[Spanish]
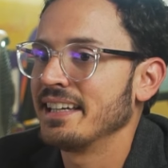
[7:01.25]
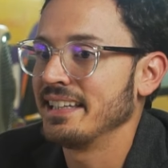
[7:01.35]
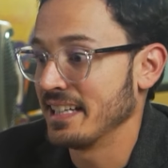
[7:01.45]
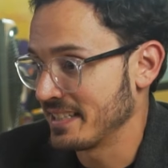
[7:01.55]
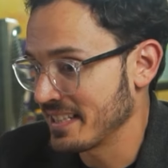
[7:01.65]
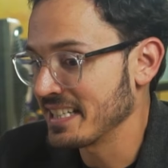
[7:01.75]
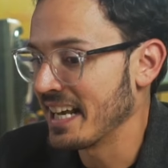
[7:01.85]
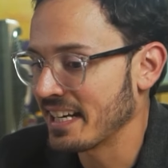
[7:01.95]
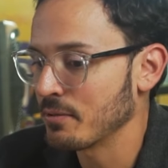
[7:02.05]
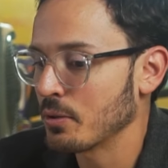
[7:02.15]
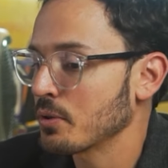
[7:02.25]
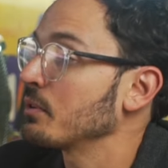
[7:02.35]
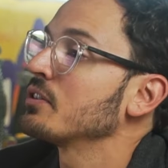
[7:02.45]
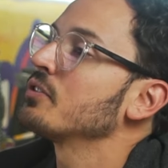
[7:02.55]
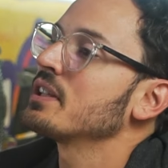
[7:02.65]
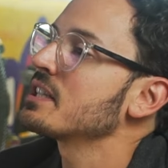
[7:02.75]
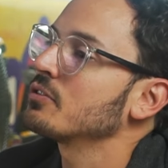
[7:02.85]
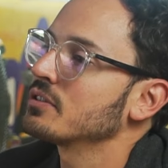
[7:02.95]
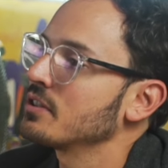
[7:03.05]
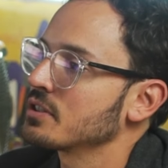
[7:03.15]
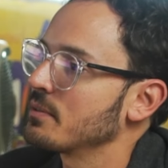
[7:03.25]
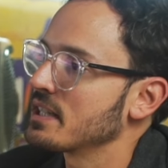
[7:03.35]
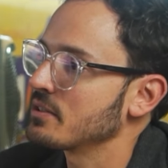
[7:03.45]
y el estrés y la rabia ocurre cuando no tienes control sobre la